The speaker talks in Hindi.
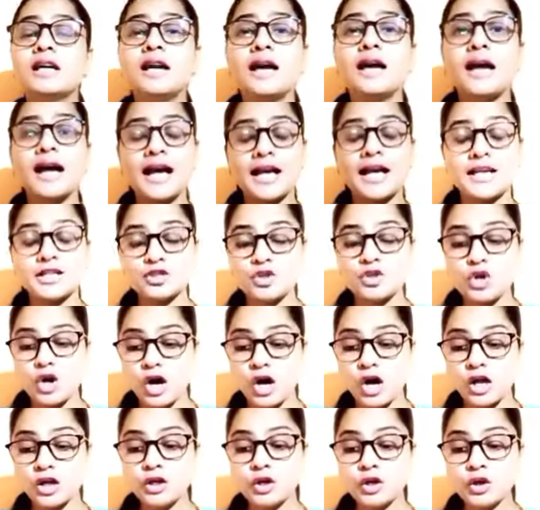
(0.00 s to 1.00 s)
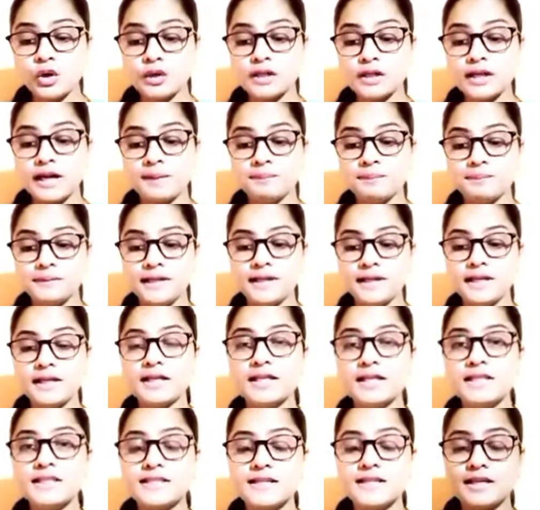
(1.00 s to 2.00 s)
As we all know कि हमने
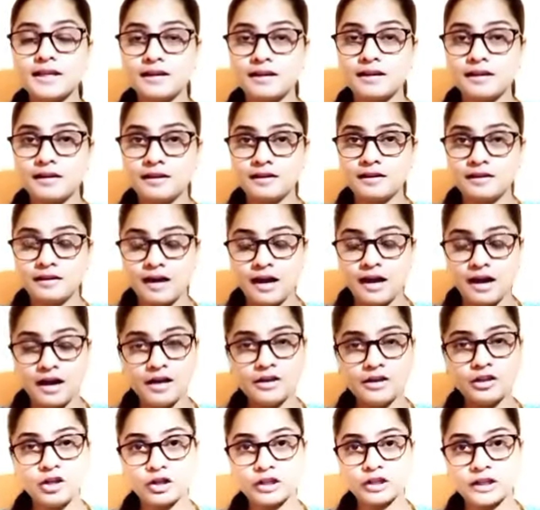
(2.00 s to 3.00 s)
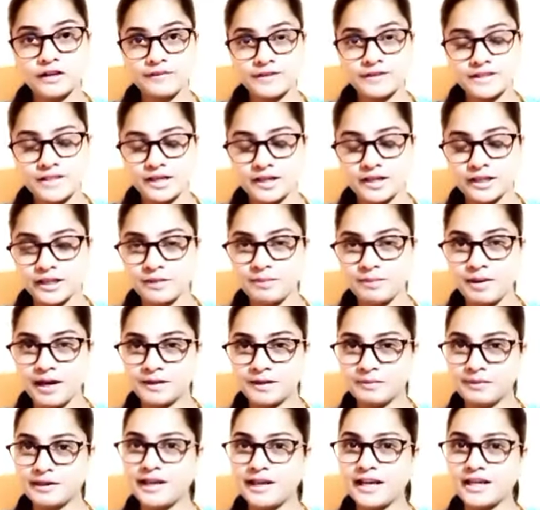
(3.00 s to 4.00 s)
uh, hurt और grievous hurt के
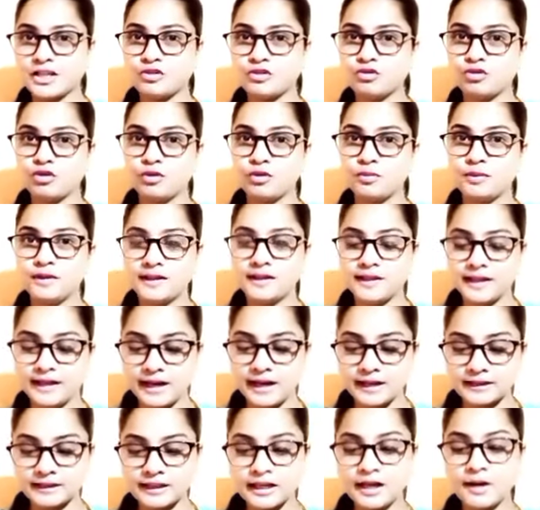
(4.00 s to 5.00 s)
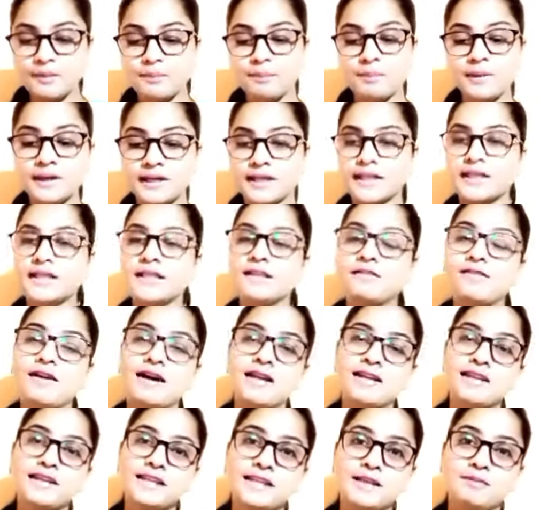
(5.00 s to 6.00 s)
बारे में last video में देखा था but
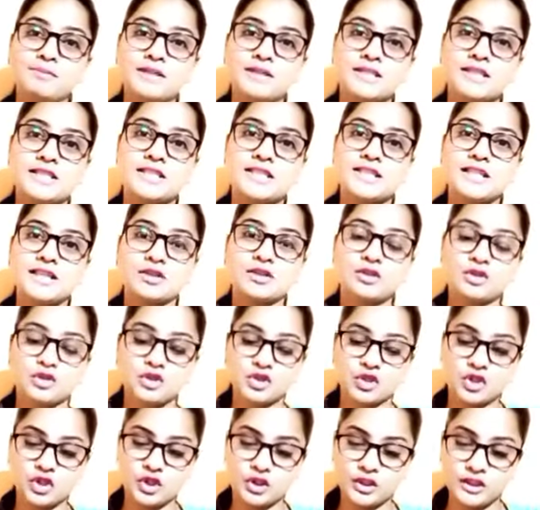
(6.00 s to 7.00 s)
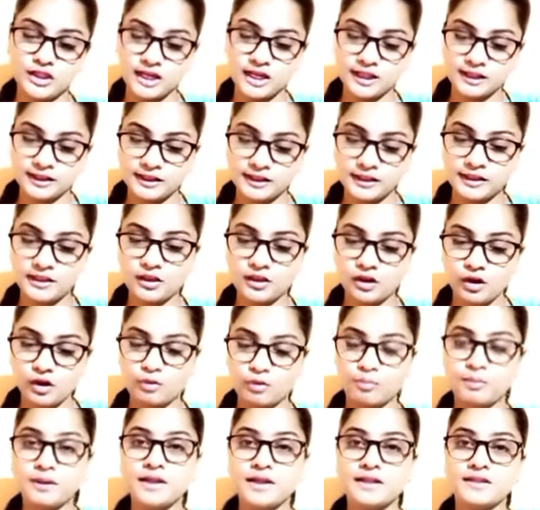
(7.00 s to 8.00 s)
दिवाली की वजह से कुछ छुट्टियाँ थी
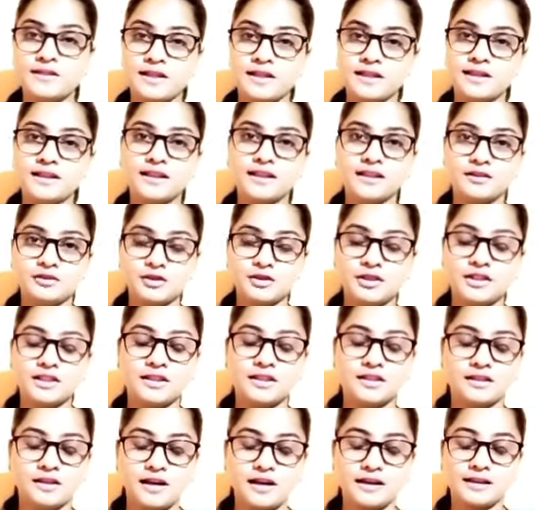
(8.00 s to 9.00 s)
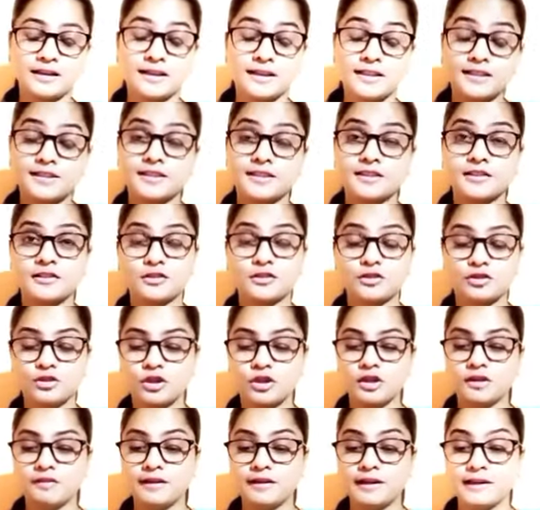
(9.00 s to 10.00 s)
और मैं ज़्यादा उसे आगे के sections
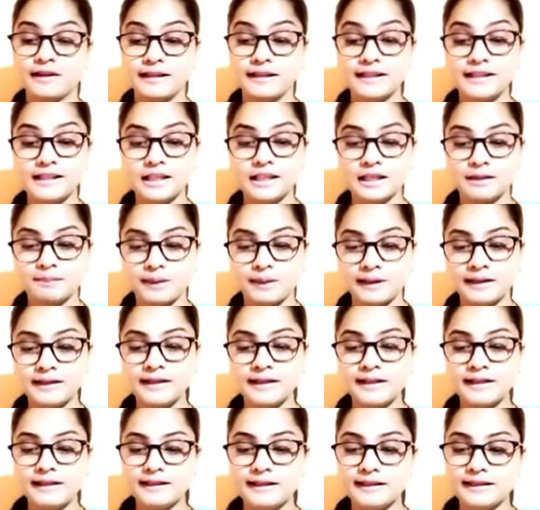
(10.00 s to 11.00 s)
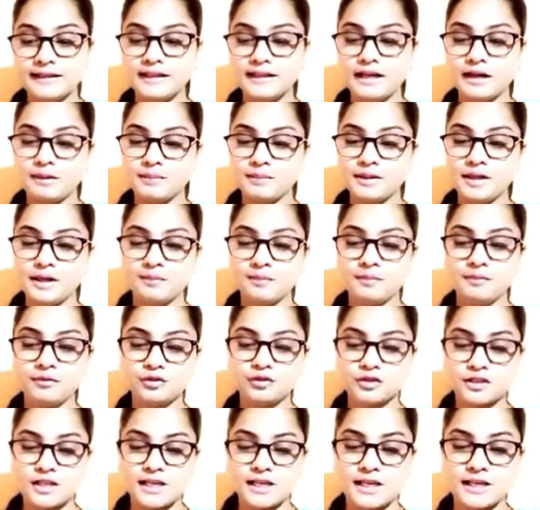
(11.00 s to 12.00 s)
को cover नहीं कर पाई लेकिन अभी हम
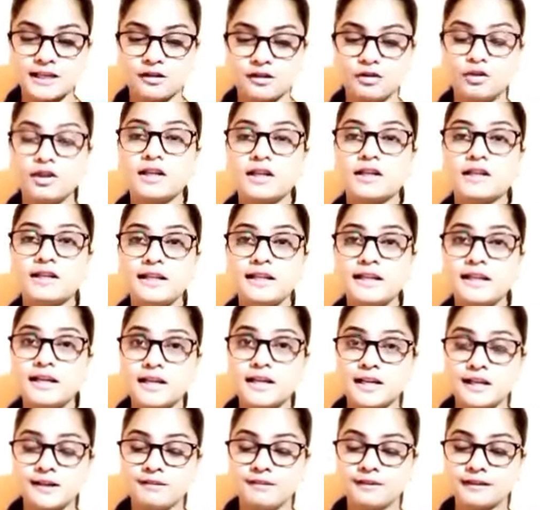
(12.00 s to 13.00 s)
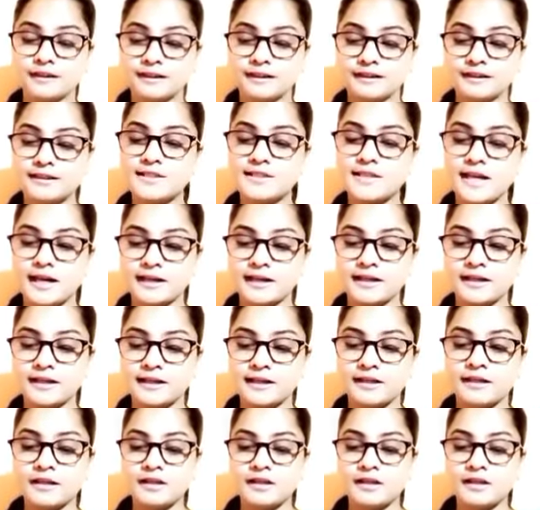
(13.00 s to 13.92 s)
उसे regularly cover करते जाएंगे